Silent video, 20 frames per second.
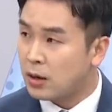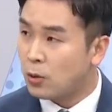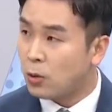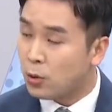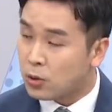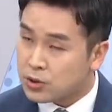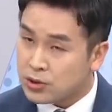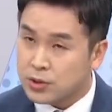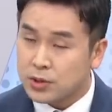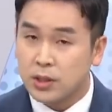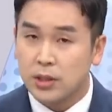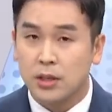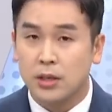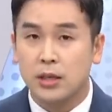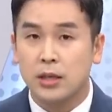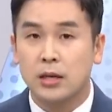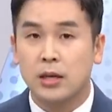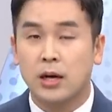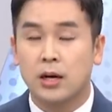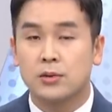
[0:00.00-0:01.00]
혹시
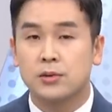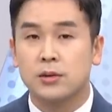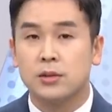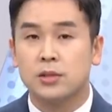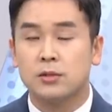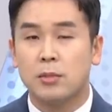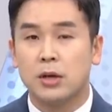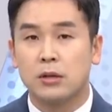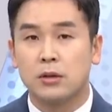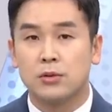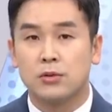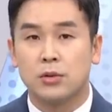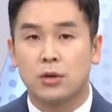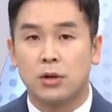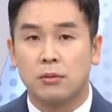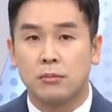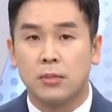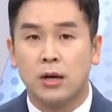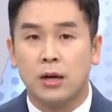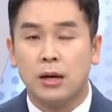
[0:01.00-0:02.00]
일각에서 의심하는
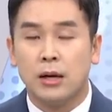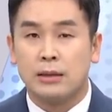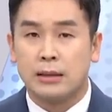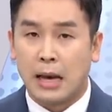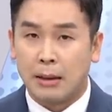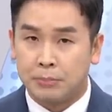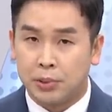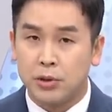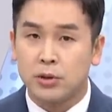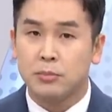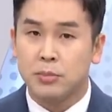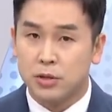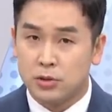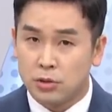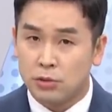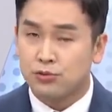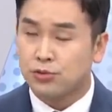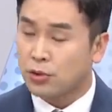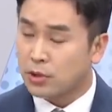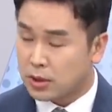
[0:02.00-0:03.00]
것처럼 남편이
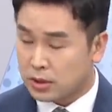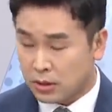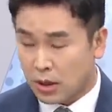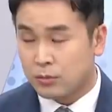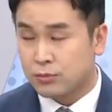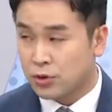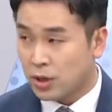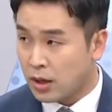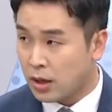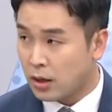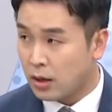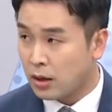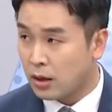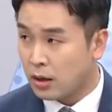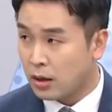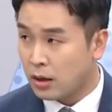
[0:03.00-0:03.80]
민정수석이기 때문에